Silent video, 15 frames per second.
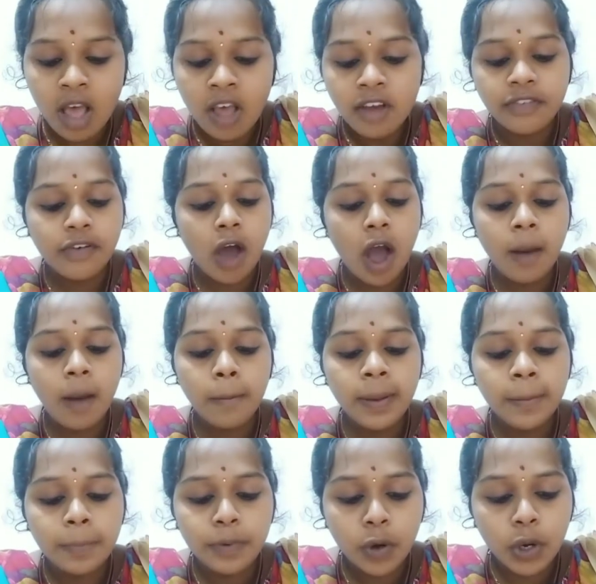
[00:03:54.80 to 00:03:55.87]
ஃபார்மிங்
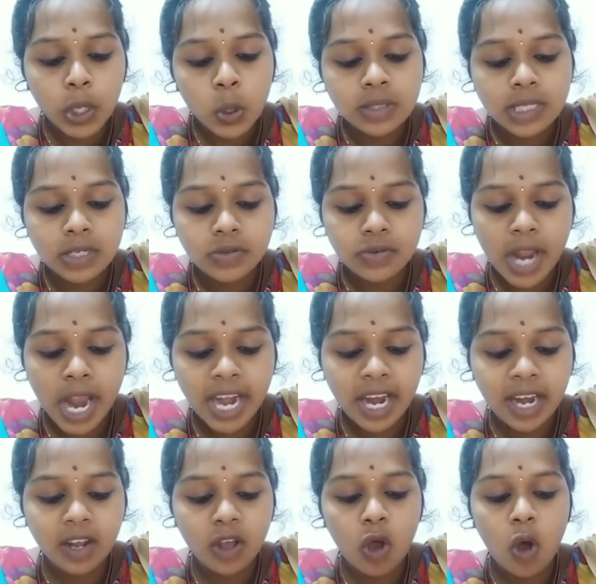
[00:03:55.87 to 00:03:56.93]
ப்ரொடியூஸ் ட்ரேட்
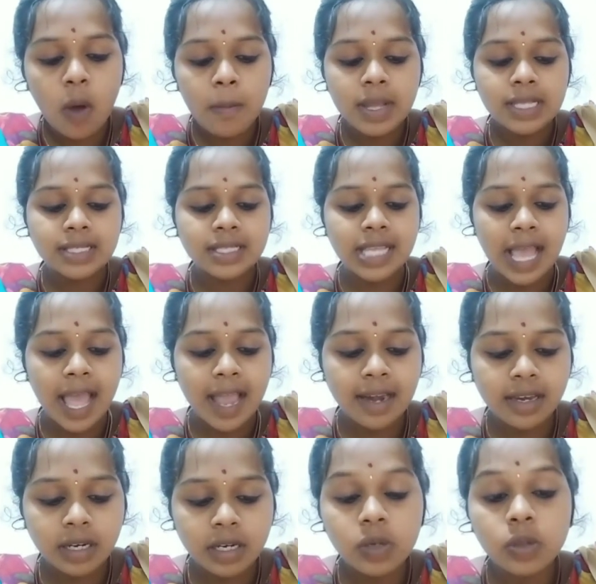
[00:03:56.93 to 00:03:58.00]
அண்ட் காமர்ஸ்
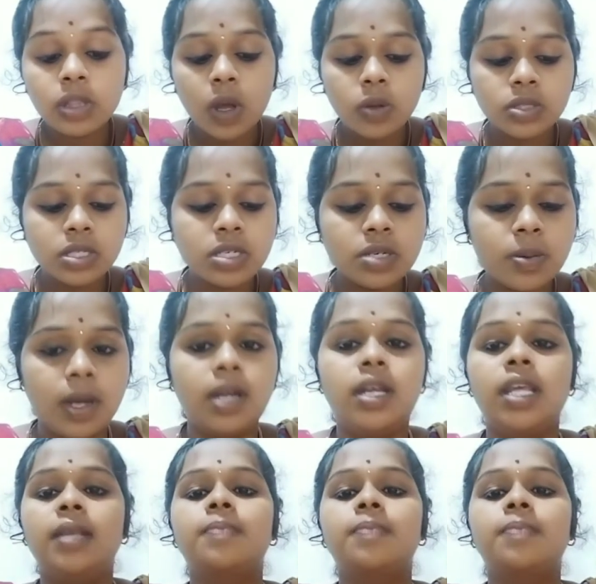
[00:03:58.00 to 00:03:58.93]
ஆக்ட் டூ தௌசண்ட் டுவெண்ட்டி